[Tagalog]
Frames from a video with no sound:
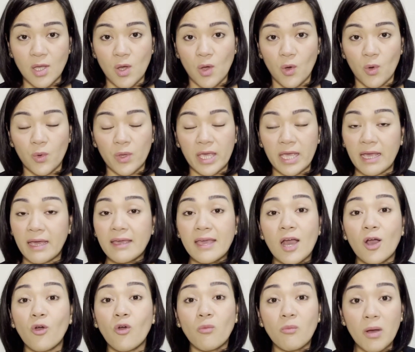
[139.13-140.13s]
Okay, kaya
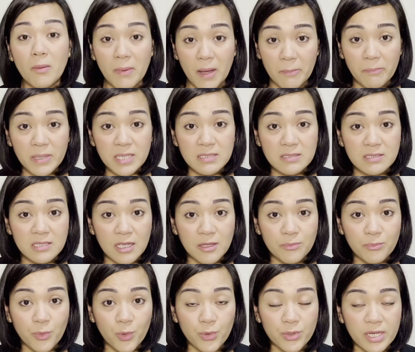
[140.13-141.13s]
kung mapapansin
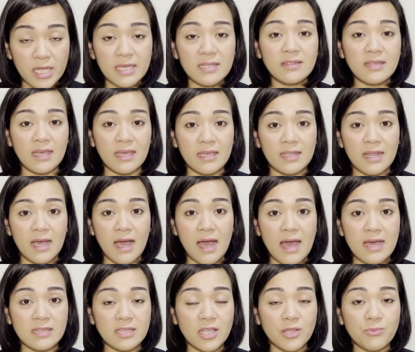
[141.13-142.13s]
po natin ang
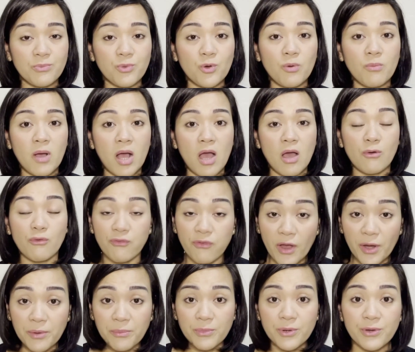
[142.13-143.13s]
atin pong mga
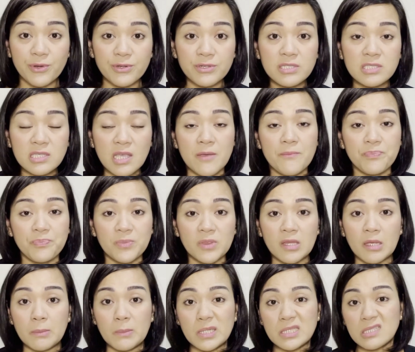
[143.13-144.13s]
farmers
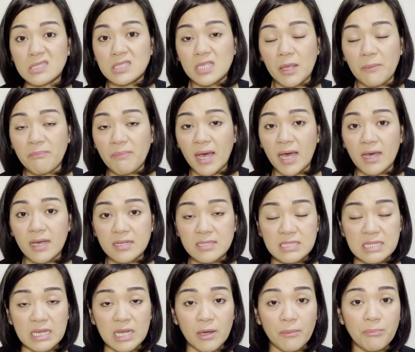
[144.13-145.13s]
na masisipag,
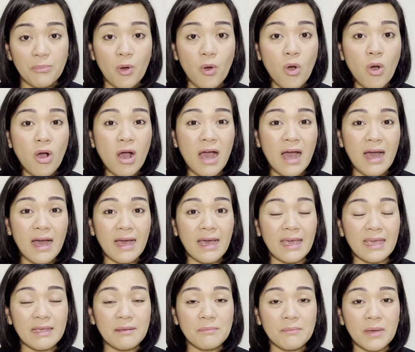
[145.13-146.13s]
sila po
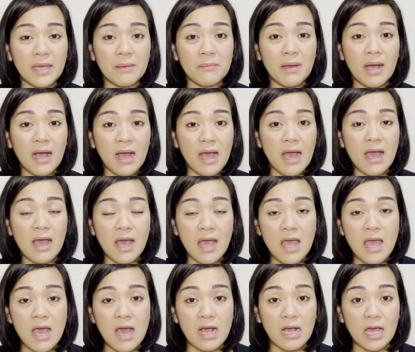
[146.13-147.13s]
ay may mga
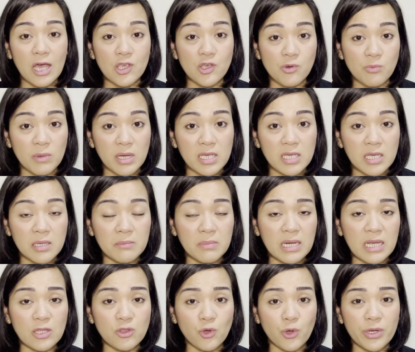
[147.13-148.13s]
kayumangging
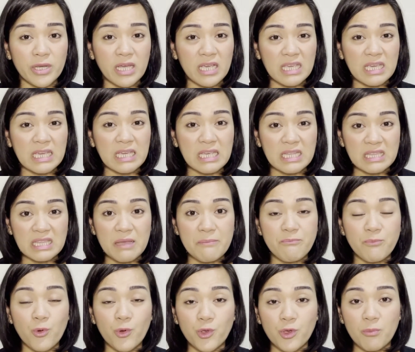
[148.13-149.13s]
balat or nangingitim
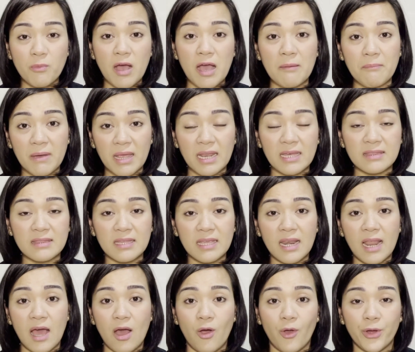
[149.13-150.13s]
po yung mga balat
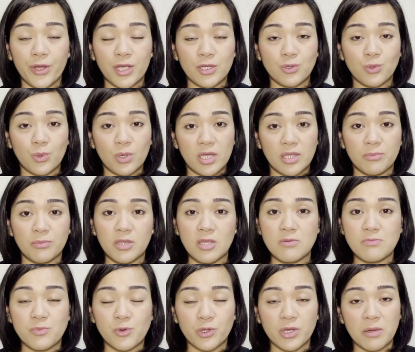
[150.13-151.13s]
nila or katulad din
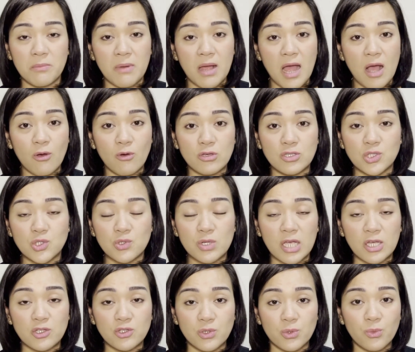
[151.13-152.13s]
po ng mga
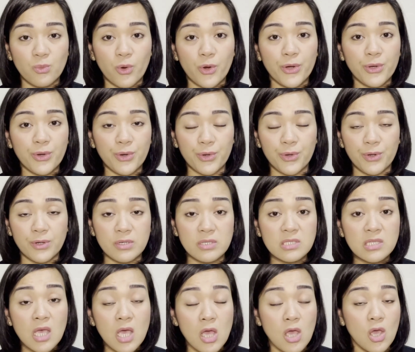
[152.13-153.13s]
construction workers,
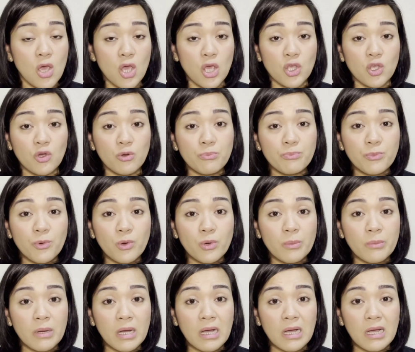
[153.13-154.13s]
yun
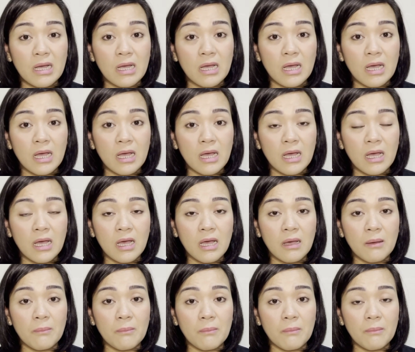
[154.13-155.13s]
pong mga
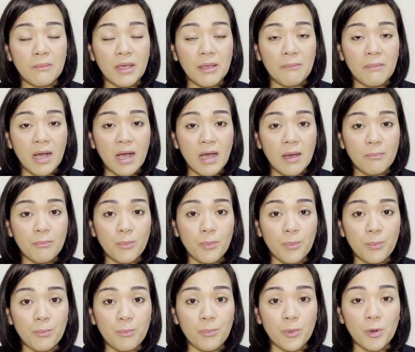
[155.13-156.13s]
may mga
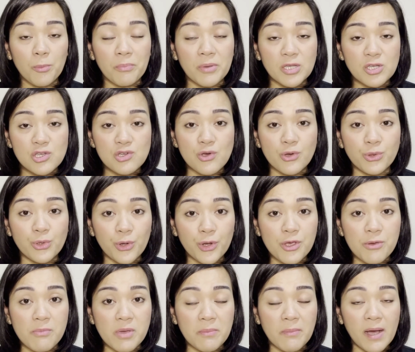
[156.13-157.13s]
profession or
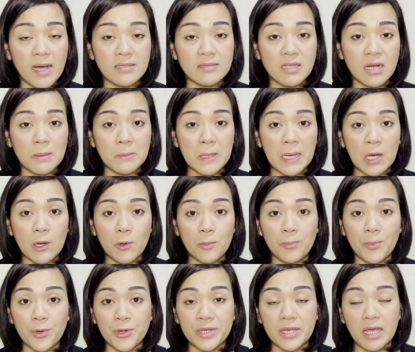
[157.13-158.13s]
yung may mga trabaho
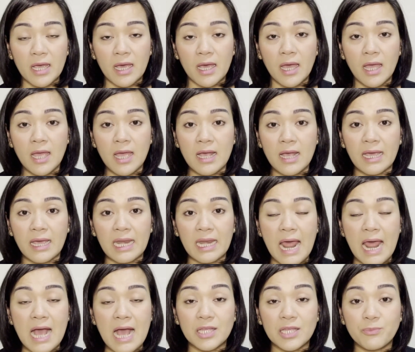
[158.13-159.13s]
po na
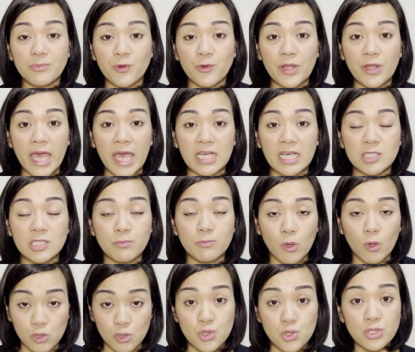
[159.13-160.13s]
kailangan po na
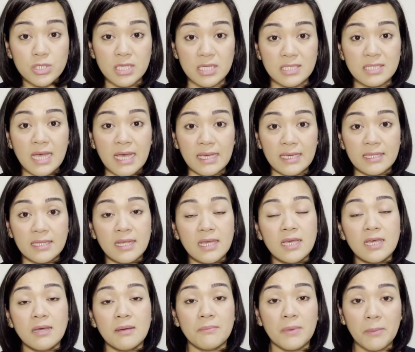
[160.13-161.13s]
exposure sa sun,
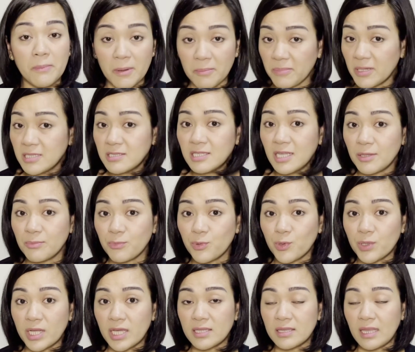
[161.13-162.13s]
mapapansin po
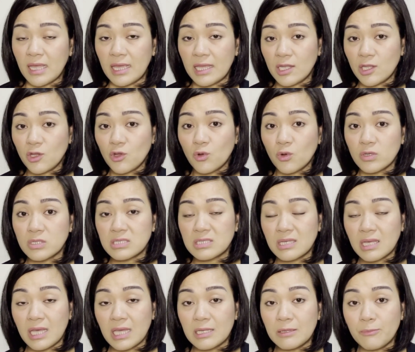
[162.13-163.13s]
natin yung
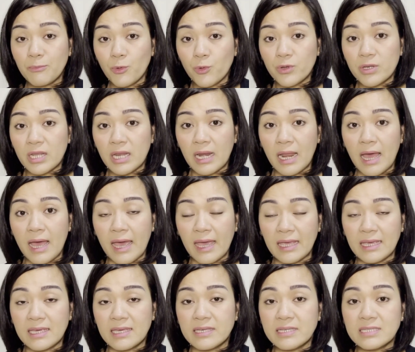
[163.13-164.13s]
skin po nila
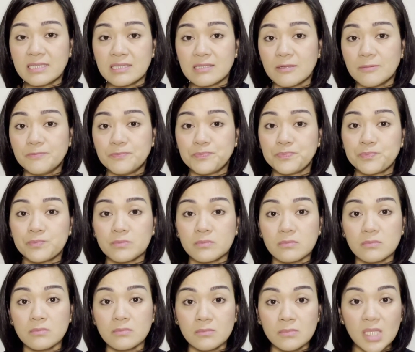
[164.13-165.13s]
is
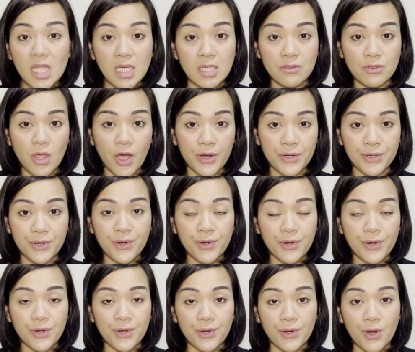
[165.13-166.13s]

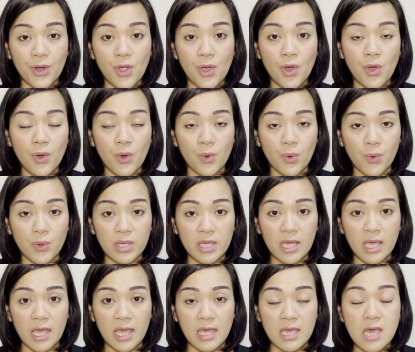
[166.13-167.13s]
darker.
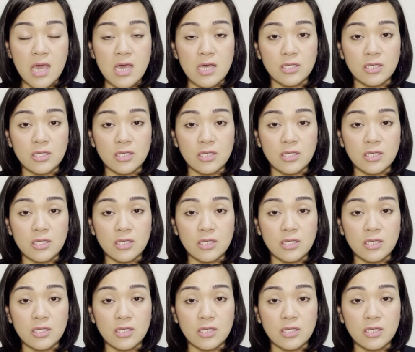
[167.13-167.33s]
Okay.